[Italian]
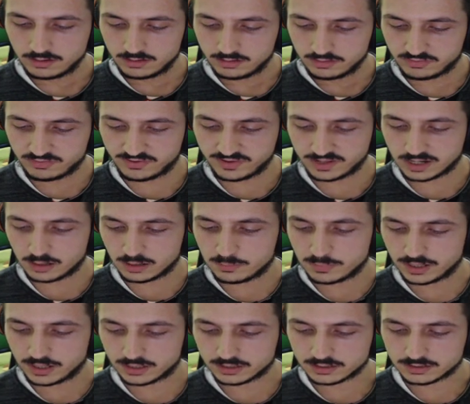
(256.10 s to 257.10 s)

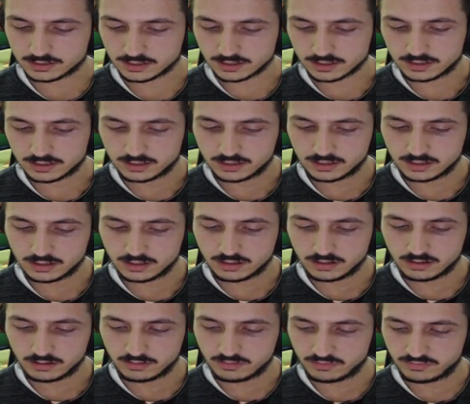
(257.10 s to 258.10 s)
Finalmente,
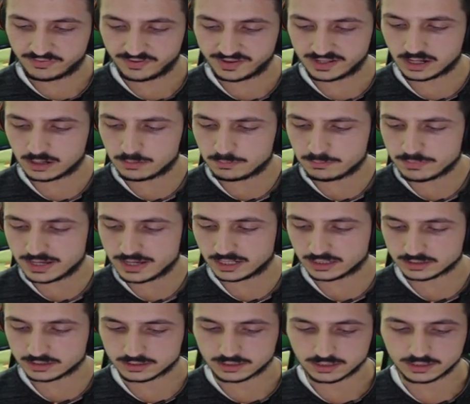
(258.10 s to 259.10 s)

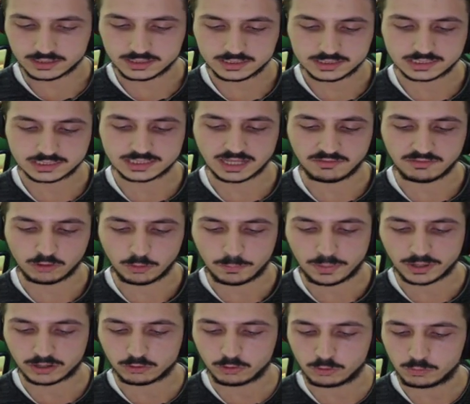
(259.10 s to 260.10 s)
finalmente stavano
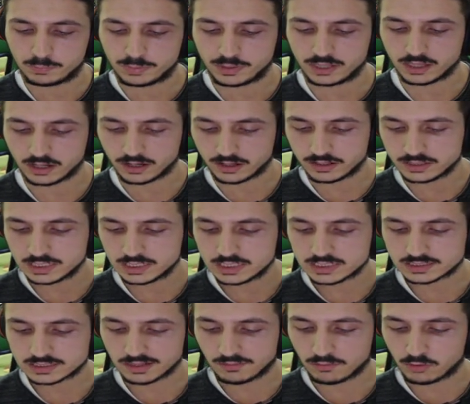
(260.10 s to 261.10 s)
per colpire,
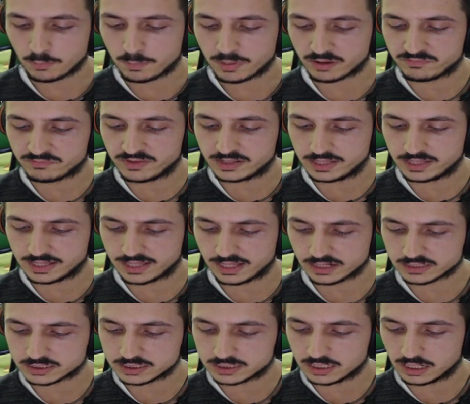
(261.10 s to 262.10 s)
stavano per
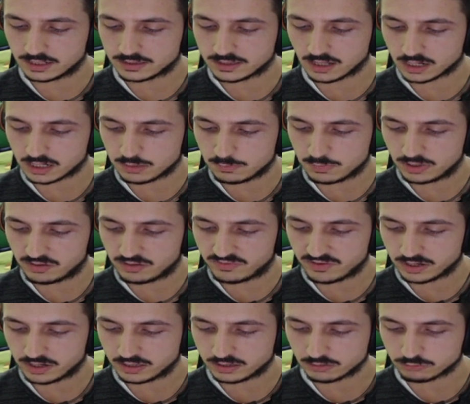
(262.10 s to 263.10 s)
vendicarsi delle terribili
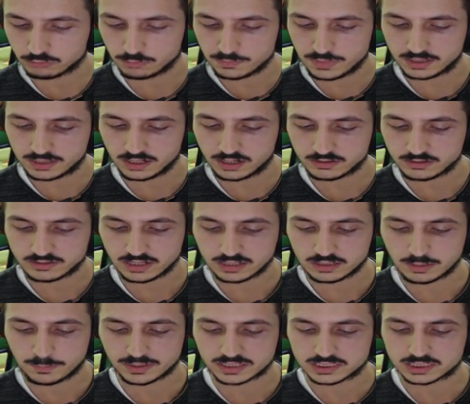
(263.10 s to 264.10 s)
ferite subite l'estate
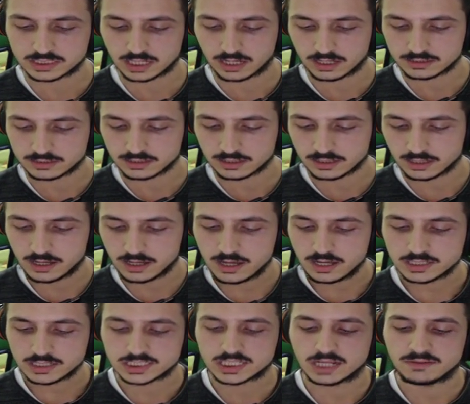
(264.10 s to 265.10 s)
passata,
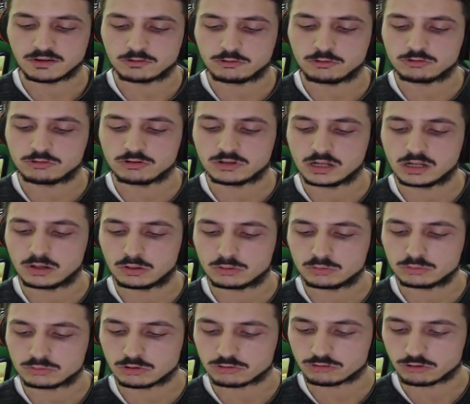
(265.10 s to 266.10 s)
stava succedendo
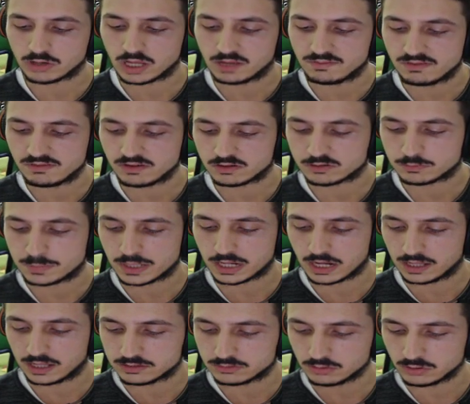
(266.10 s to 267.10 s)
tutto ciò che aveva
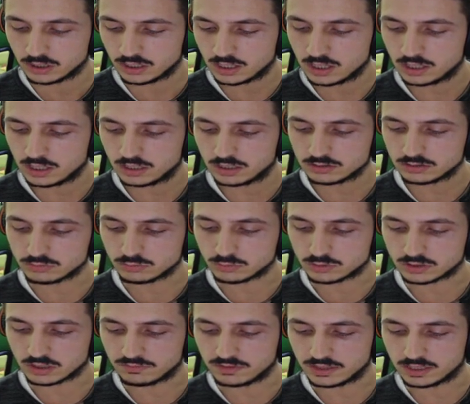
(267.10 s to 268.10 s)
sperato.
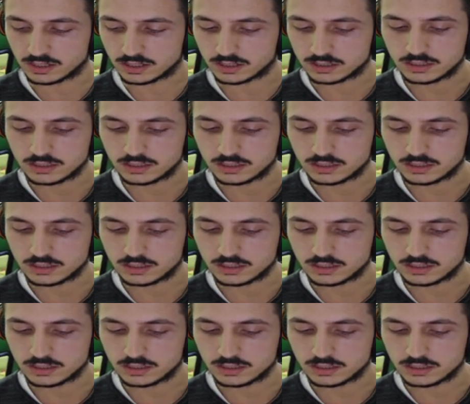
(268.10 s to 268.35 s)
Tuttavia,